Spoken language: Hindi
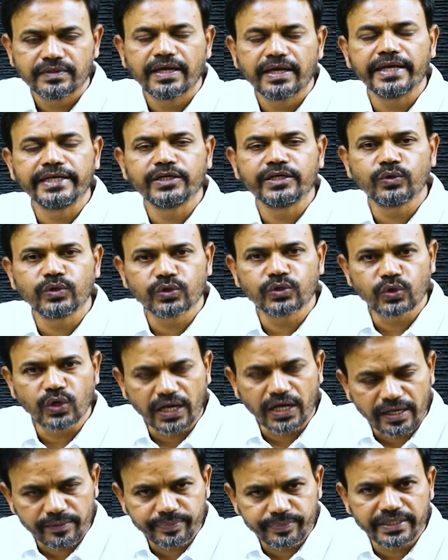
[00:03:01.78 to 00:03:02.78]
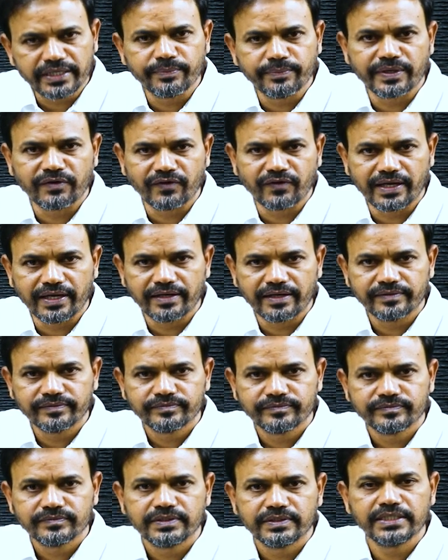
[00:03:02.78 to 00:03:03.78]
हाई कोर्ट को आप ही ने बनवाया
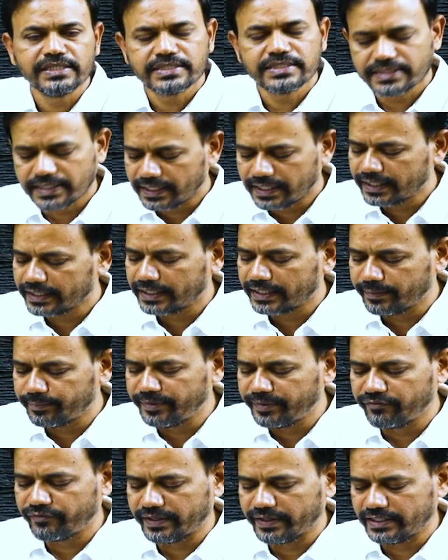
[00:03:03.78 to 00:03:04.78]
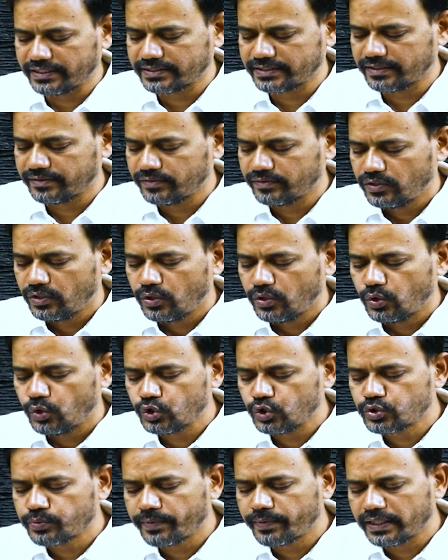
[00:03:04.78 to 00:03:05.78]
इस तरह एक लंबी फेरी है
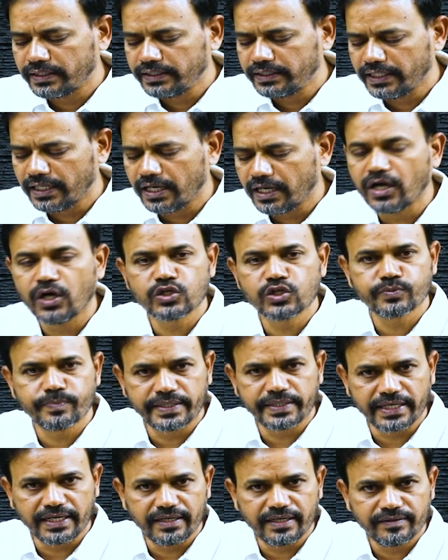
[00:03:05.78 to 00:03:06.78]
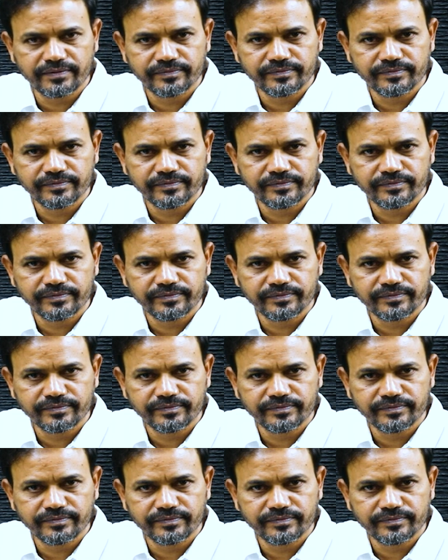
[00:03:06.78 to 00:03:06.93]
उस्मानिया हॉस्पिटल